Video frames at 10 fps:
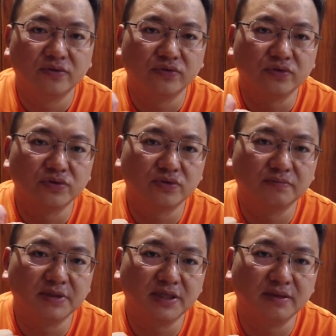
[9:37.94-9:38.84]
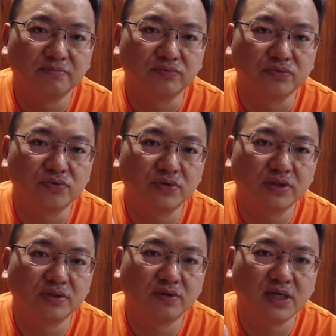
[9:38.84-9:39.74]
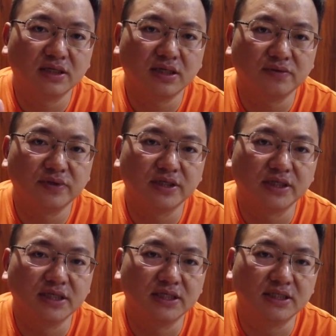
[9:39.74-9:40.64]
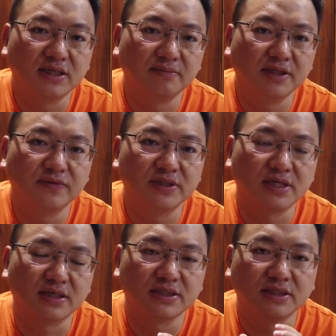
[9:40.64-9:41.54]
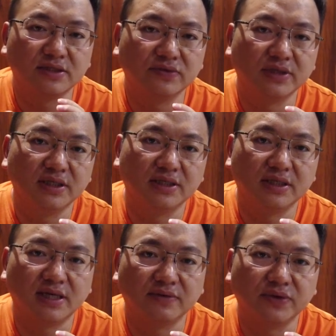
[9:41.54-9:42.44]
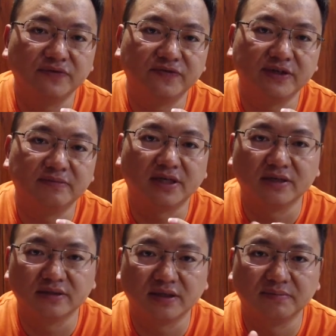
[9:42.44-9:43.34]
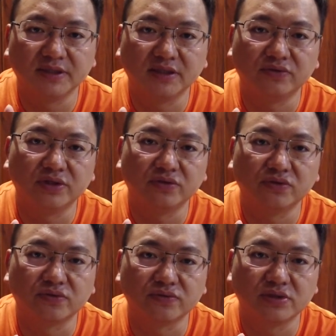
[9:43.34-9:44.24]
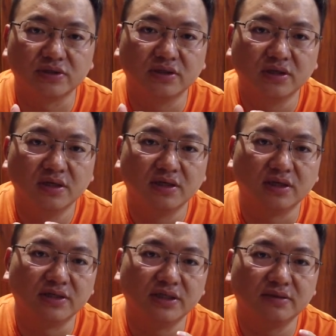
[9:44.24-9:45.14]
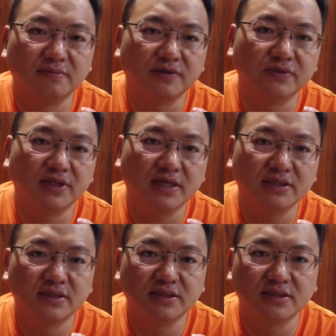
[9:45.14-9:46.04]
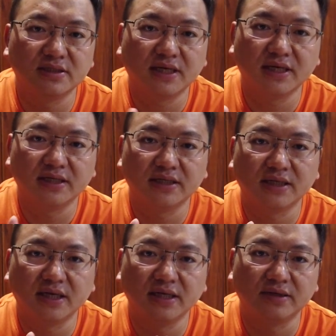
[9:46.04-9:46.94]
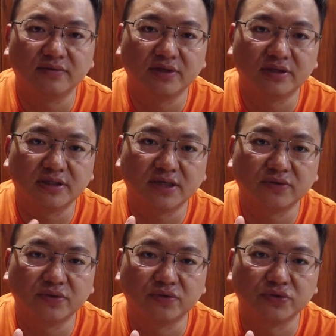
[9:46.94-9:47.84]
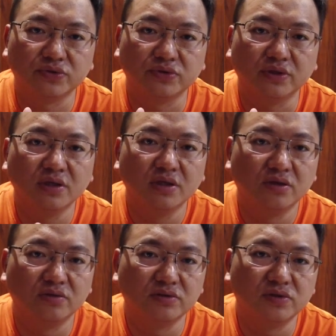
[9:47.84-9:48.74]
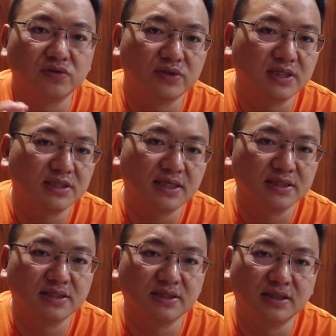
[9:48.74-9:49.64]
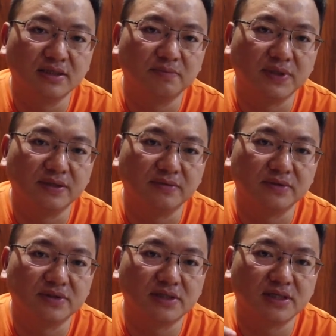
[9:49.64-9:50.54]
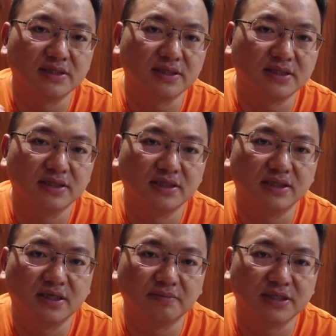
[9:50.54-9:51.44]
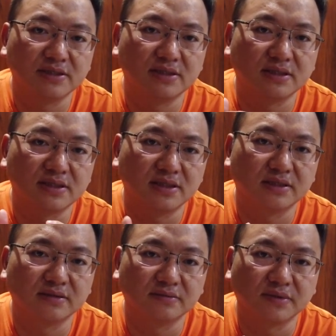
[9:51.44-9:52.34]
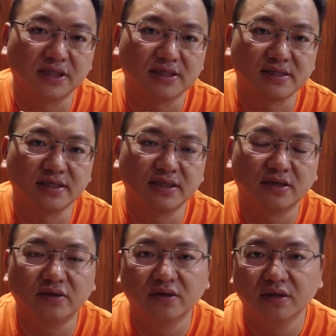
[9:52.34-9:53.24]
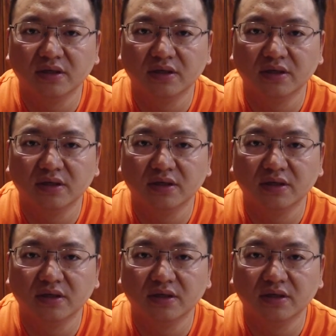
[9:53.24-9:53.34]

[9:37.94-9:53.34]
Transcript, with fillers: 如果说明年不做了的话，那我也可以，他们因为长期会来回飞嘛，他们有很多同事，然后一人帮我带一次带一点带一点，我也能带回国去，或者说再在新德里北，再在新德里那边市场上给他删掉。